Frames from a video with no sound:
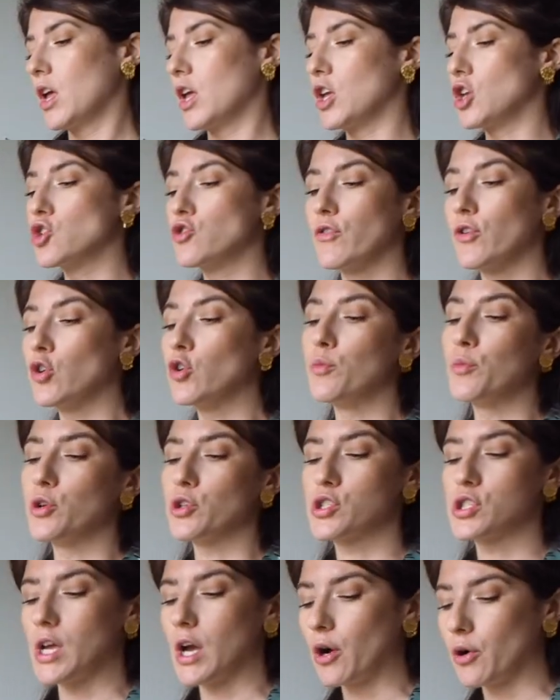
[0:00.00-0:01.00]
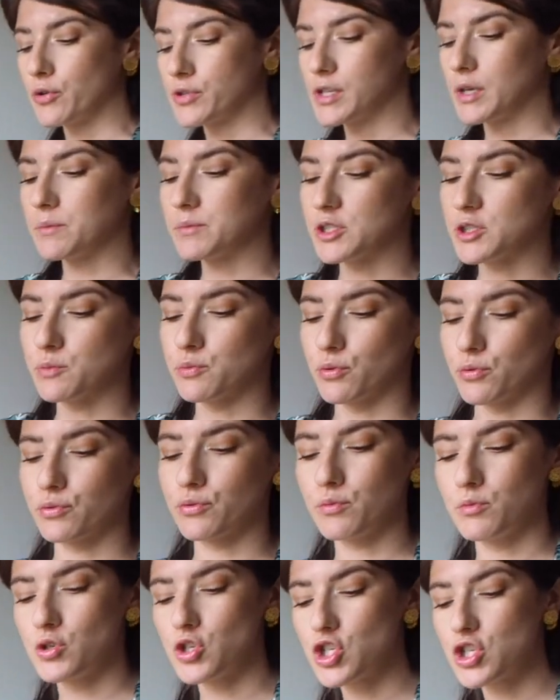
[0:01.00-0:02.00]
Et je vais commencer à arroser un petit peu.
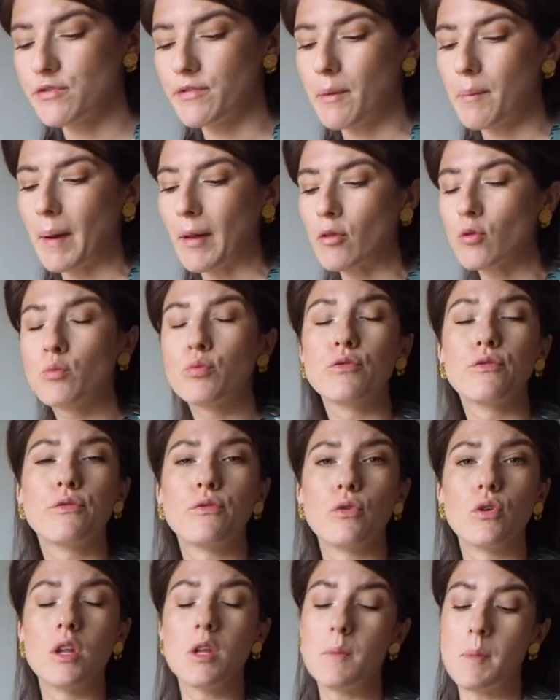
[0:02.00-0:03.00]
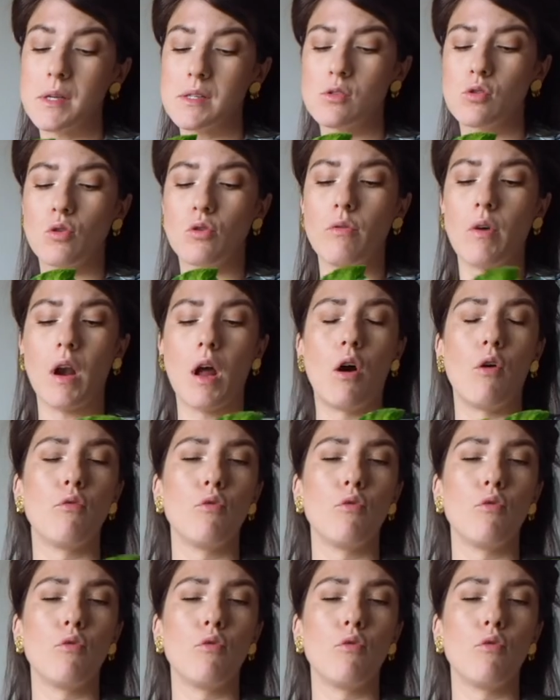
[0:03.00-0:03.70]
Mais j'y vais pas non plus de folie parce que voilà,